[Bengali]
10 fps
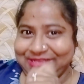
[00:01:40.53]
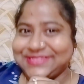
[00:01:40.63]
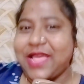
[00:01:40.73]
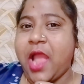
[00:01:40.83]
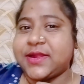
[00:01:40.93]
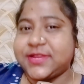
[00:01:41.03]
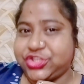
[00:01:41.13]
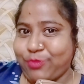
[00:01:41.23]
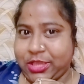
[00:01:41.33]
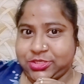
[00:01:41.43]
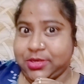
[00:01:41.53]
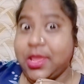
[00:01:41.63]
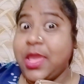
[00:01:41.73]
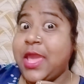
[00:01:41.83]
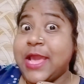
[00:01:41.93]
স্যাটিসফ্যাকশন
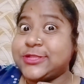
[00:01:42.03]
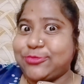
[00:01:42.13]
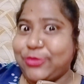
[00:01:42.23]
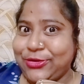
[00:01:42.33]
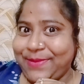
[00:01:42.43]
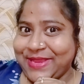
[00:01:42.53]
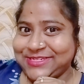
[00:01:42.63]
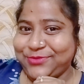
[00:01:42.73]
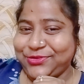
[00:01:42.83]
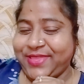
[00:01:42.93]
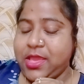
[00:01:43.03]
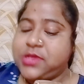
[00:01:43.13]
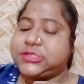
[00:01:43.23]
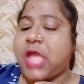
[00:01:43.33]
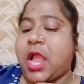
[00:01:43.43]
এই যে বললো না প্যান্টি বৌদি
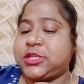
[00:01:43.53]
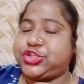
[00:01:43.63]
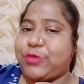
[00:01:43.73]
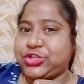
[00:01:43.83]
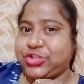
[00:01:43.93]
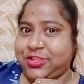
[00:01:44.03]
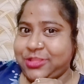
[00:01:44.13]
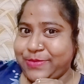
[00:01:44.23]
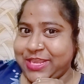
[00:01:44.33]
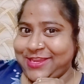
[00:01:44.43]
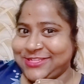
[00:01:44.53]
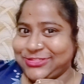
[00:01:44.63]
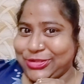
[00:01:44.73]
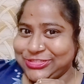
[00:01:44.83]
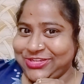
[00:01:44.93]
স্যাটিসফ্যাকশন দিতে পারে কিনা
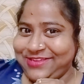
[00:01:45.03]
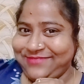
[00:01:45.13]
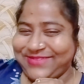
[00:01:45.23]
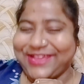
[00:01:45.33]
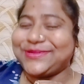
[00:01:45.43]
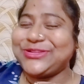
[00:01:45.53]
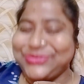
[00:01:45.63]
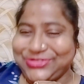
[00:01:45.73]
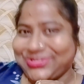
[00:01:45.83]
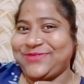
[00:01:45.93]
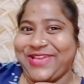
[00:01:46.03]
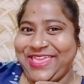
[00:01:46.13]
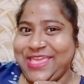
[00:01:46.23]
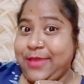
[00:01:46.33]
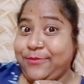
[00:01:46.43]
জল জল মানে আমাদের উজ্জ্বল ভাই
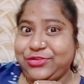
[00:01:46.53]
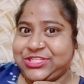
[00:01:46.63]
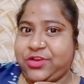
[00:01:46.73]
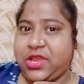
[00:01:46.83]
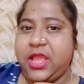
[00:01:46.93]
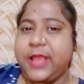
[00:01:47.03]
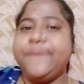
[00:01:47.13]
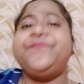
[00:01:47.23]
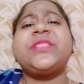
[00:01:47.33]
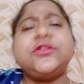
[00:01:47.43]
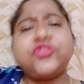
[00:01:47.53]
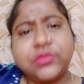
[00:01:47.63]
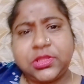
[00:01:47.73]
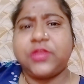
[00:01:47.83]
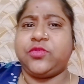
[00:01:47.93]
বলছিল না
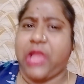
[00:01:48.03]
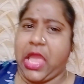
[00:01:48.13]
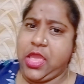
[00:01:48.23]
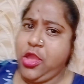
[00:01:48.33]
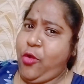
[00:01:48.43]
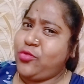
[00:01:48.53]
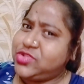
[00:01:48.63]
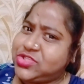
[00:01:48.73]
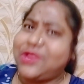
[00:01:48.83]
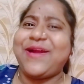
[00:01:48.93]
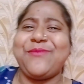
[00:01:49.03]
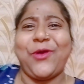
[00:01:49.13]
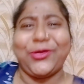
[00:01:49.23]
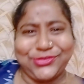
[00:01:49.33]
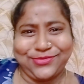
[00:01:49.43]
সত্যিই তো তাই উজ্জ্বল ভাই
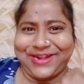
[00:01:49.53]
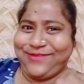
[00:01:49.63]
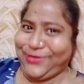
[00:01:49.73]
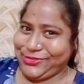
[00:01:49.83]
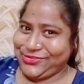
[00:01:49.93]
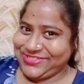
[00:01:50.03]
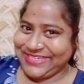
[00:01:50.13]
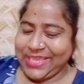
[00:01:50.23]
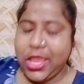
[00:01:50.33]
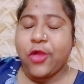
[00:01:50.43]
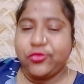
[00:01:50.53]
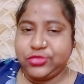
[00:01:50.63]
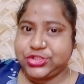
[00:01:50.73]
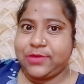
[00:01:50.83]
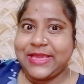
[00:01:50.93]
ভদ্র বাড়ির ভদ্র ছেলে
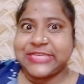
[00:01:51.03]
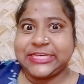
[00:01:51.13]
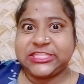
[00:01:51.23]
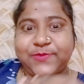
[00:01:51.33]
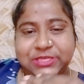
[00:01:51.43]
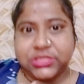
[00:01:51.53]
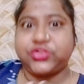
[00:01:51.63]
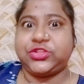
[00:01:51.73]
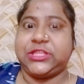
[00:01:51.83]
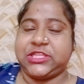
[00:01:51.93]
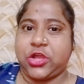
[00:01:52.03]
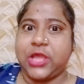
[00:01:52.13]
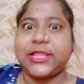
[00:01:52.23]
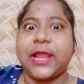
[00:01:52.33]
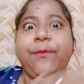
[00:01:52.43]
উজ্জ্বল ভাই স্যাটিসফ্যাকশন যদি দিতে হয়
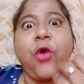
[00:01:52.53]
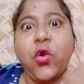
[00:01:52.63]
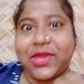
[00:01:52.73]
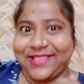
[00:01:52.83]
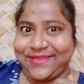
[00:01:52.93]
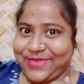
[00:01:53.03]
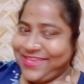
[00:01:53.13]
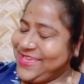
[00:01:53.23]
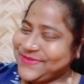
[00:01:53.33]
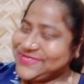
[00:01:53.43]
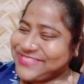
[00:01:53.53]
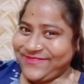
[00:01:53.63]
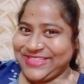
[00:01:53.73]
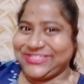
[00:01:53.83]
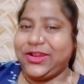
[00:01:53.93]
তার বউকে দেবে বুঝতে
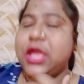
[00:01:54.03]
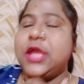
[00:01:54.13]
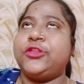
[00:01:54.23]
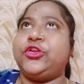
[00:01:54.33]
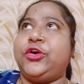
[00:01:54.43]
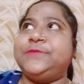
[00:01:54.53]
পেরেছ তো